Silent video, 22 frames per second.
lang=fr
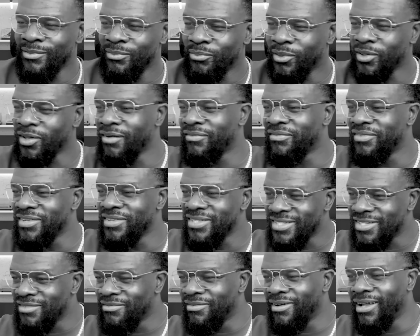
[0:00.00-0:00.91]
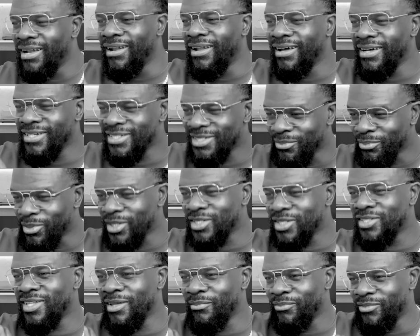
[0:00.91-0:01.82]
Pendant un festival, là, je sais pas,
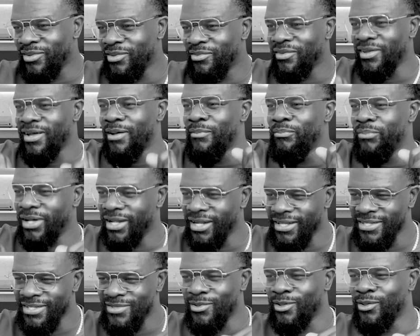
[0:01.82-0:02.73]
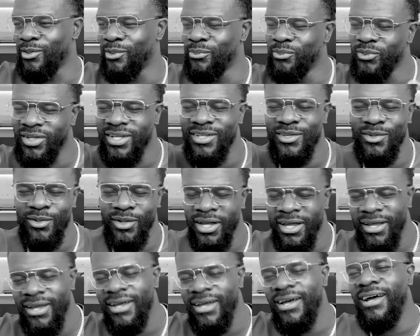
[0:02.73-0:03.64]
je tape vite fait un pas, là, histoire de leur montrer que,
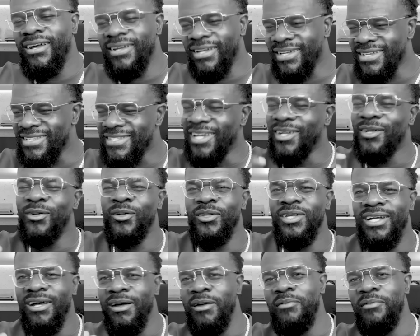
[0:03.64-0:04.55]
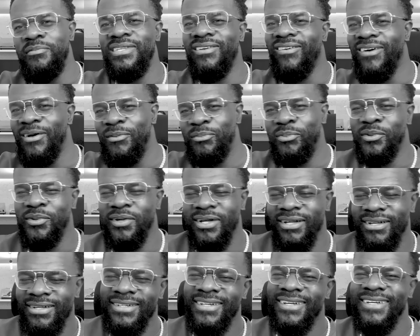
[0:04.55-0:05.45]
hein, Chris Daikoni, quand même, ça va un peu,
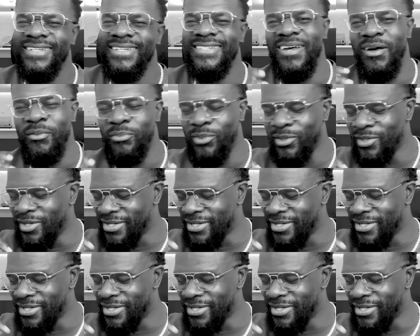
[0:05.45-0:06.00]
hein, ça va un peu